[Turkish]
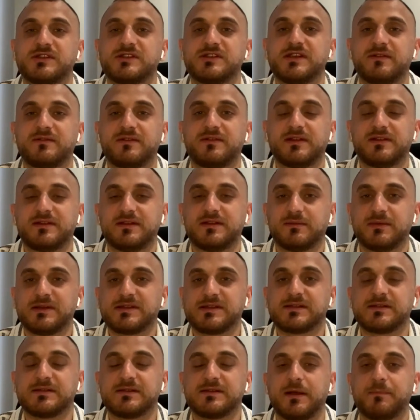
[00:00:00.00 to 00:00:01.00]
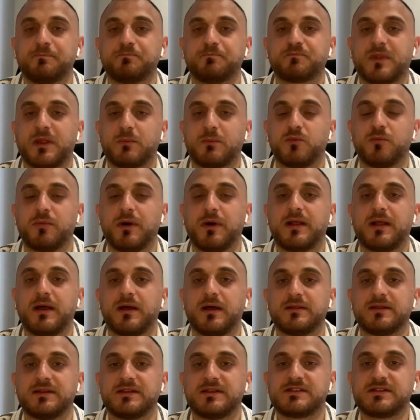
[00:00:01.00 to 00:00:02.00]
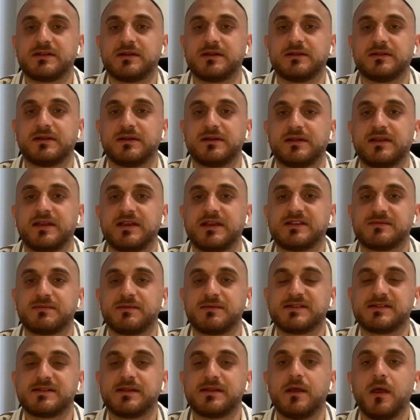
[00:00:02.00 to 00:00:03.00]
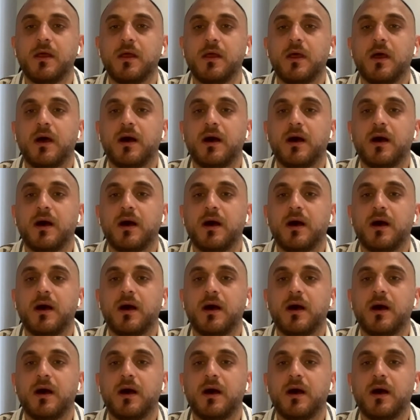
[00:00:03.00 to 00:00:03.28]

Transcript: ki Cevdet Yılmaz'ın da bu bakanlık için adının geçmesi